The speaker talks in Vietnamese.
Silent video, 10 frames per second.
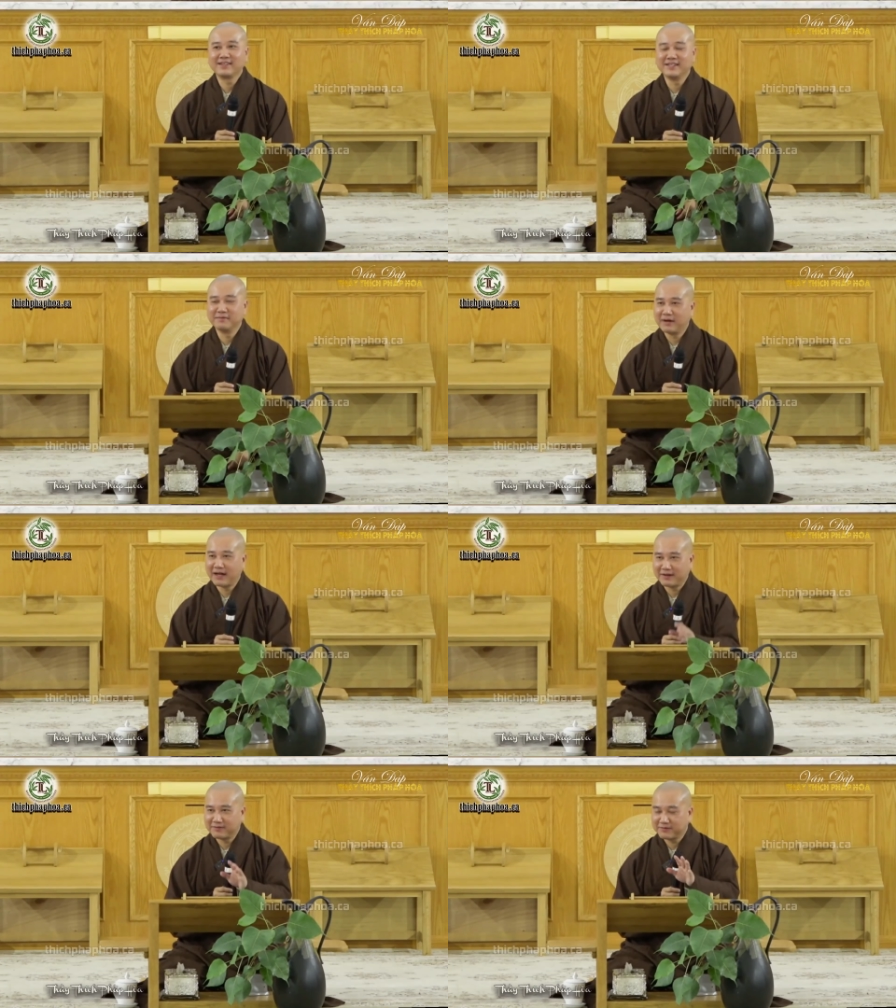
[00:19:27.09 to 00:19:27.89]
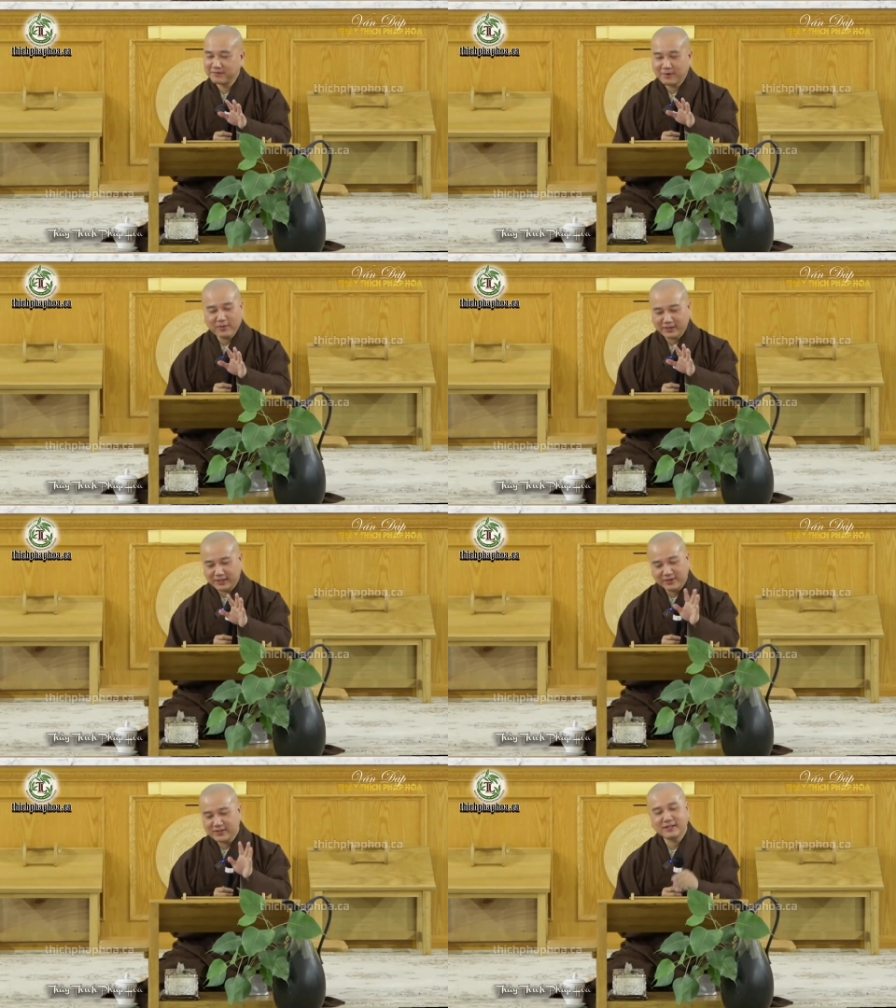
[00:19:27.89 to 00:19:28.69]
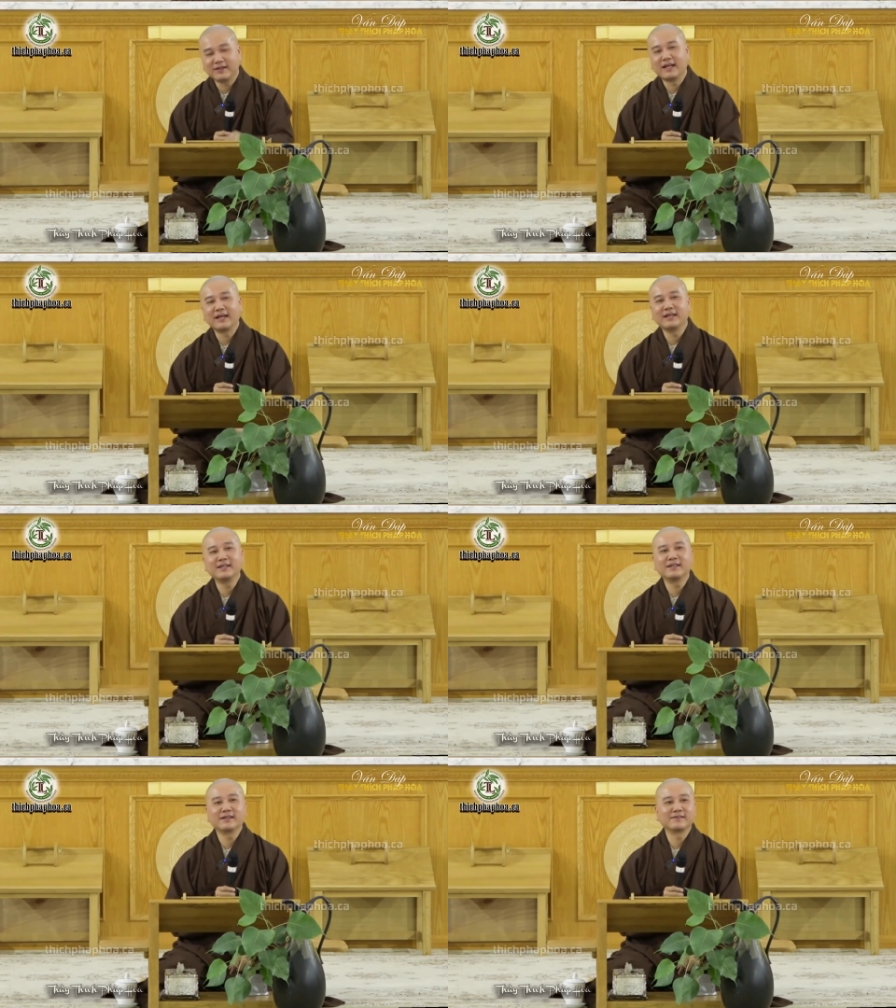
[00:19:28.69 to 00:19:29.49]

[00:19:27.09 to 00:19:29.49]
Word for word: Nhưng mà Pháp Hòa chỉ nói sơ để ý đó.